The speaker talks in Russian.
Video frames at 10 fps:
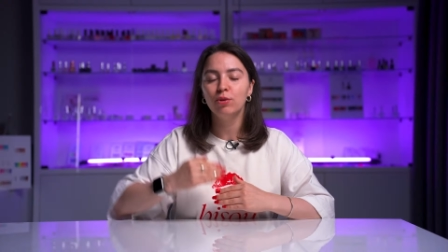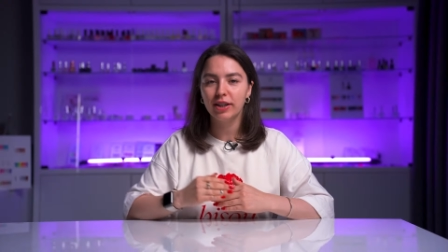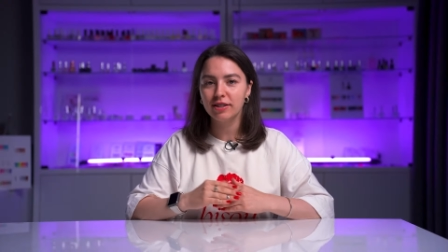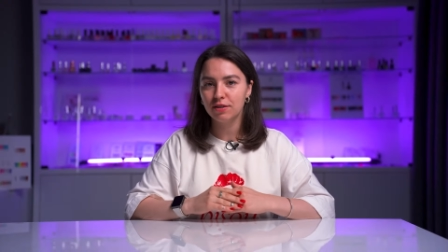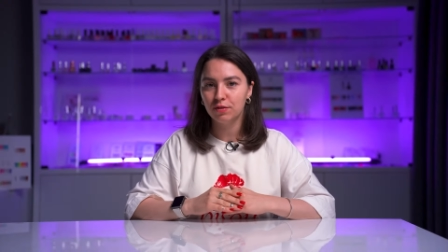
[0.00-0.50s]
Но
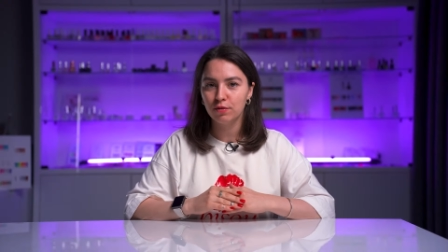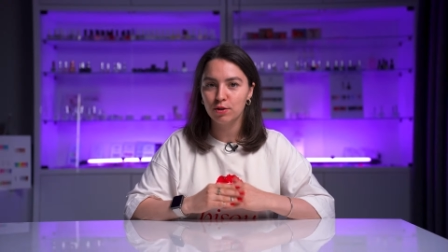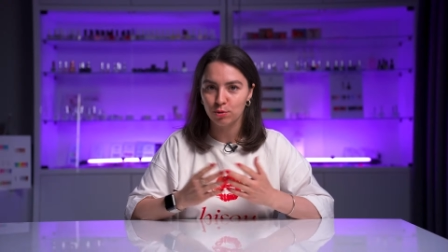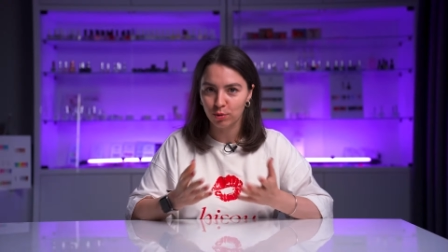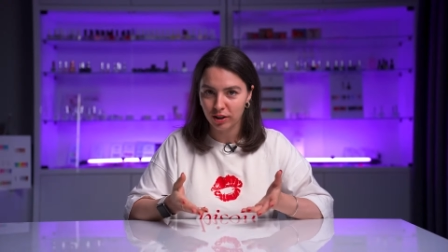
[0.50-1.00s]
если вы
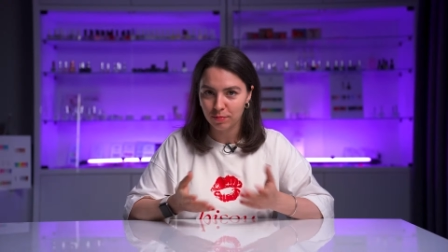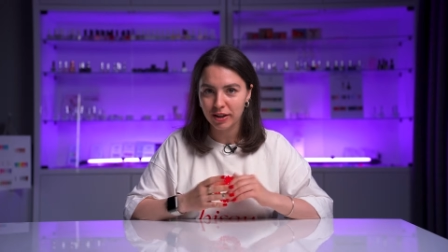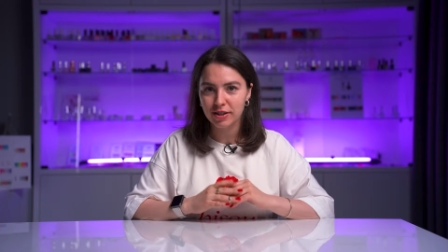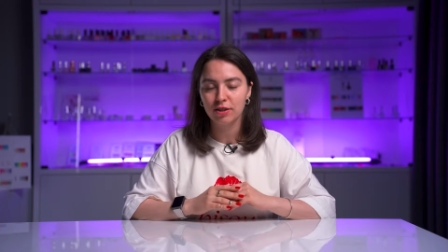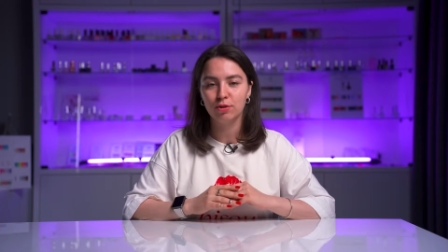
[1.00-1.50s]
высокий
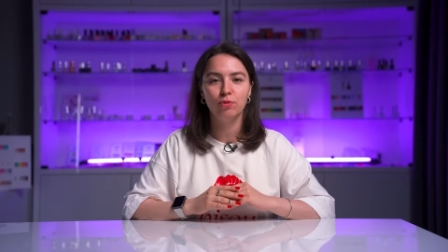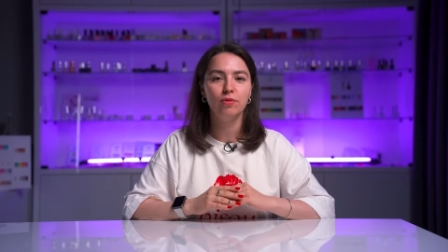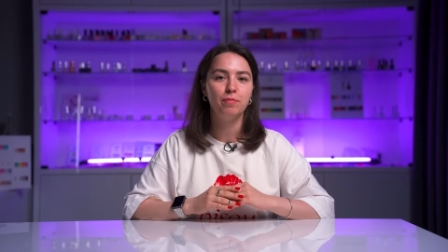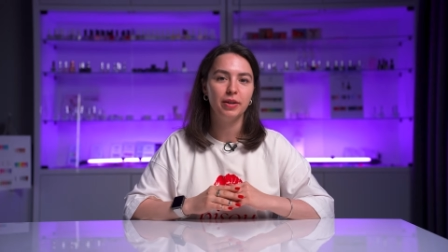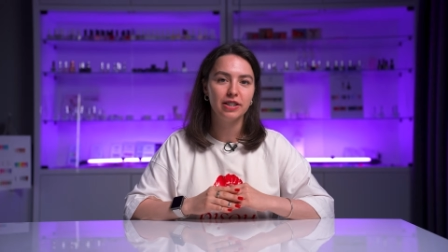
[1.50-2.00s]
мастер,
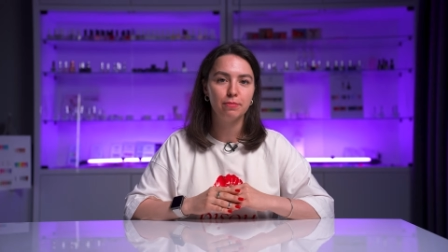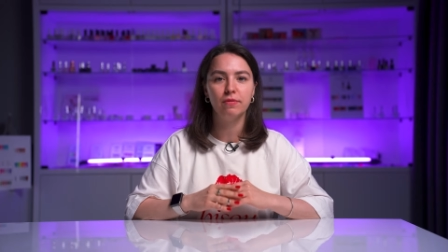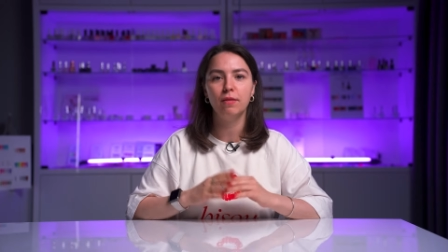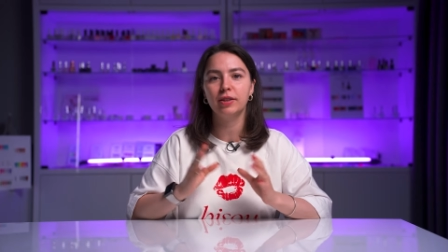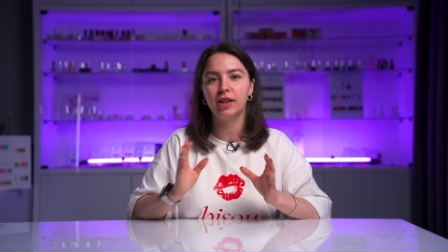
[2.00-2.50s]
то в
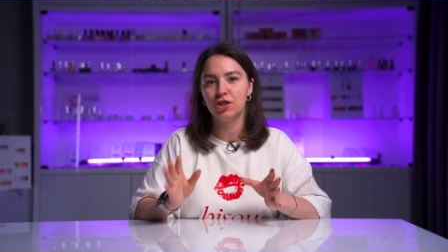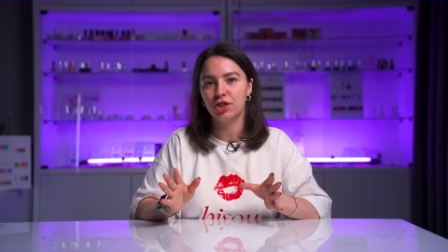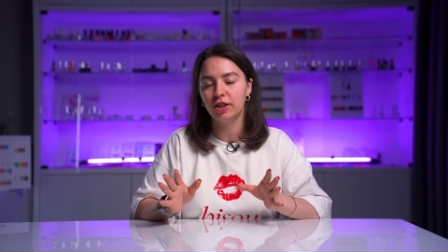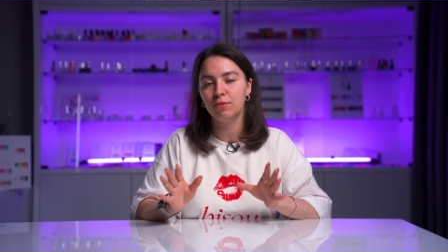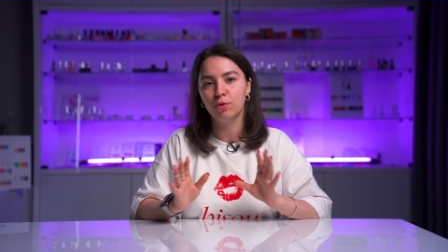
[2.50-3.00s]
принципе вам такая
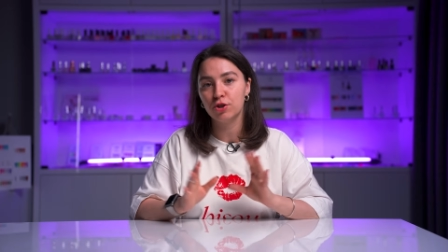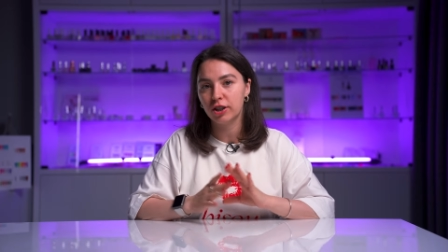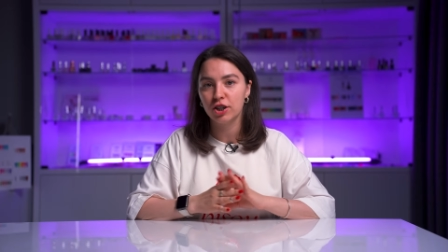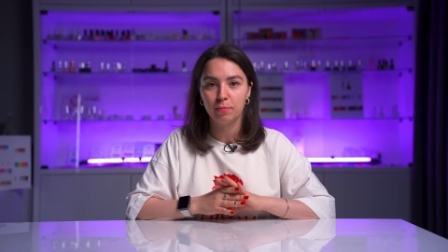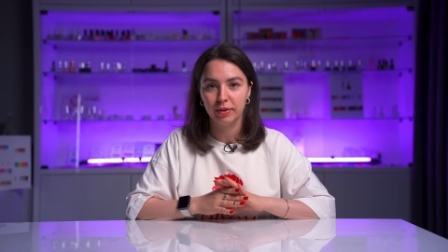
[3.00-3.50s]
ширина
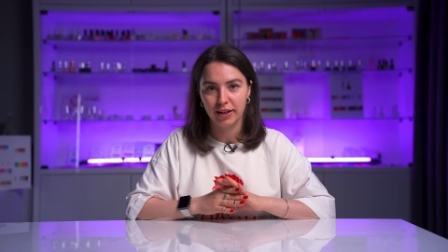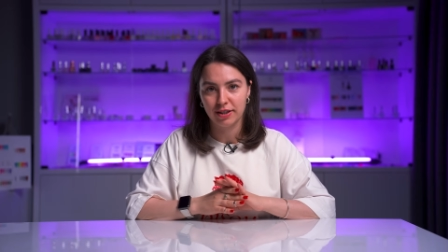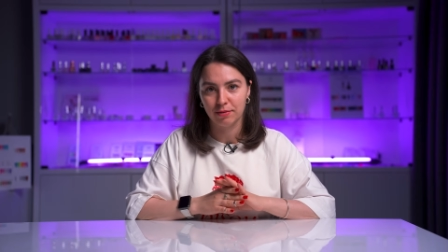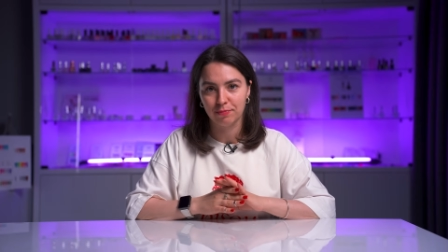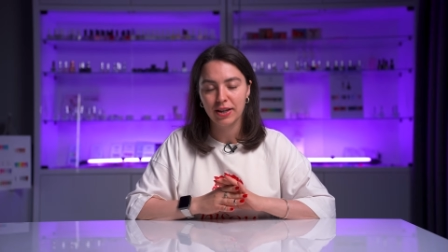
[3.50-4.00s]
может даже подойти.